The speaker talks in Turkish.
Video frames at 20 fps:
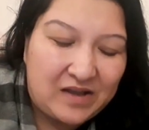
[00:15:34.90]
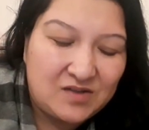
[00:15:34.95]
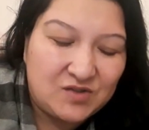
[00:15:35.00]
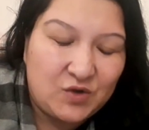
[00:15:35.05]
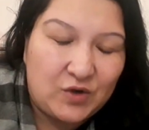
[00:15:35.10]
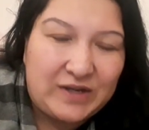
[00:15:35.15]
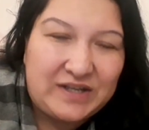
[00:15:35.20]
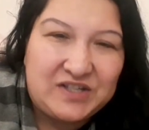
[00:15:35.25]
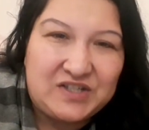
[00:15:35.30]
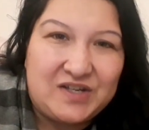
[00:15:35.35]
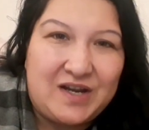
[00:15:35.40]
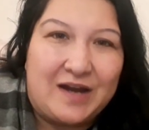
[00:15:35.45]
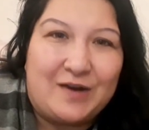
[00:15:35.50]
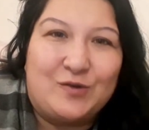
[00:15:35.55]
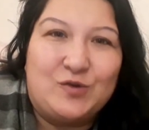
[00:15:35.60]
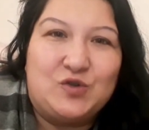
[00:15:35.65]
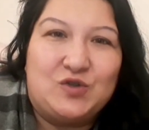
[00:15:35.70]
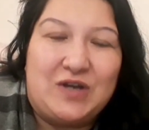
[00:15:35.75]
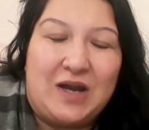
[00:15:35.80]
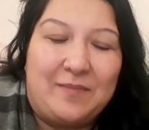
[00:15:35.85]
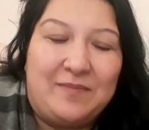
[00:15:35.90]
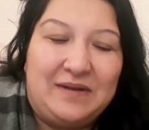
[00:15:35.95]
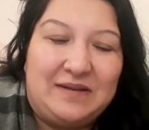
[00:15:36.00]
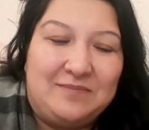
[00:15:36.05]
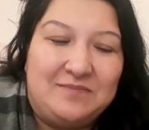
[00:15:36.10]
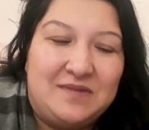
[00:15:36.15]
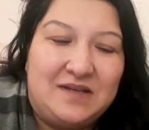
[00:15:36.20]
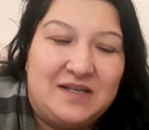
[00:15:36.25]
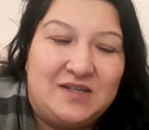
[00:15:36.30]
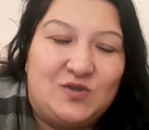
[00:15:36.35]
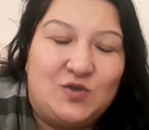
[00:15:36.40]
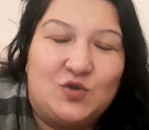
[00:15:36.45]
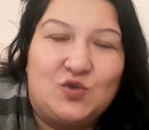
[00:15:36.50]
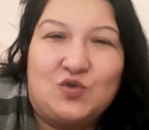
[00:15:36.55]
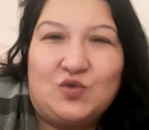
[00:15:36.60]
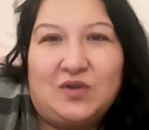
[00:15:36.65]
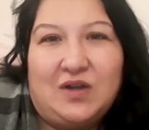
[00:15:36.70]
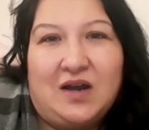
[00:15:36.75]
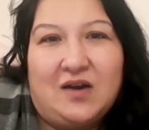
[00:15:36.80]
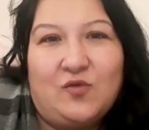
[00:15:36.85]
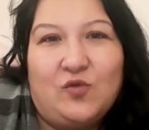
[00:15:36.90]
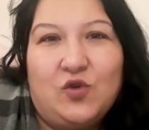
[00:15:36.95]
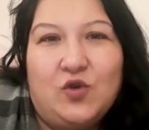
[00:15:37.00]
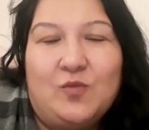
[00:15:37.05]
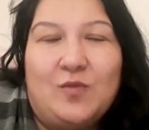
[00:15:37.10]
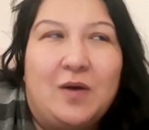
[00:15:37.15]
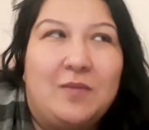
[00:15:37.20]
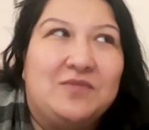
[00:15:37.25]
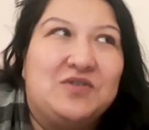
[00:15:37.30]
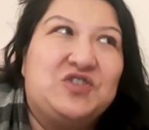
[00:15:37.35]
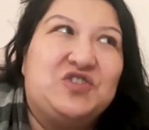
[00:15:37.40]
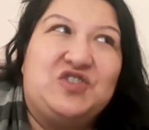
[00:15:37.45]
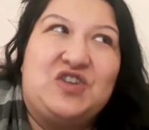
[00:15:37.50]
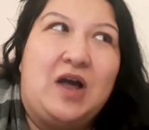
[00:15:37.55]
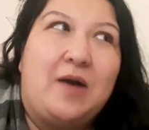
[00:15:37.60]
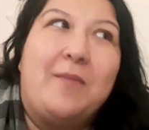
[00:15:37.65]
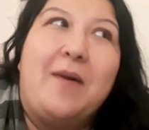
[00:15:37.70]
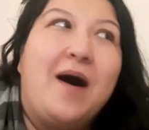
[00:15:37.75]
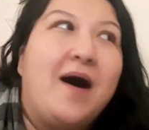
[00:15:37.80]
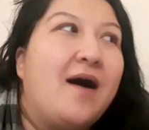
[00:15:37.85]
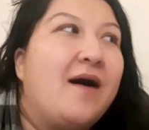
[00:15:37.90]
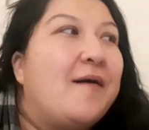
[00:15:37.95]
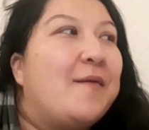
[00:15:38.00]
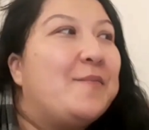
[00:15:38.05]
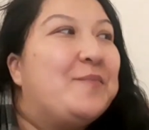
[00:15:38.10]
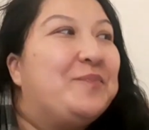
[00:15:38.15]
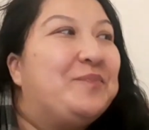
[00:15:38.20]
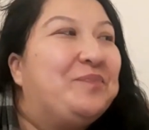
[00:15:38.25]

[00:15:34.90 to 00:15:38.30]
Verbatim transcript: Şöyle işler güçler bitmiş çocuklar uyumamış ama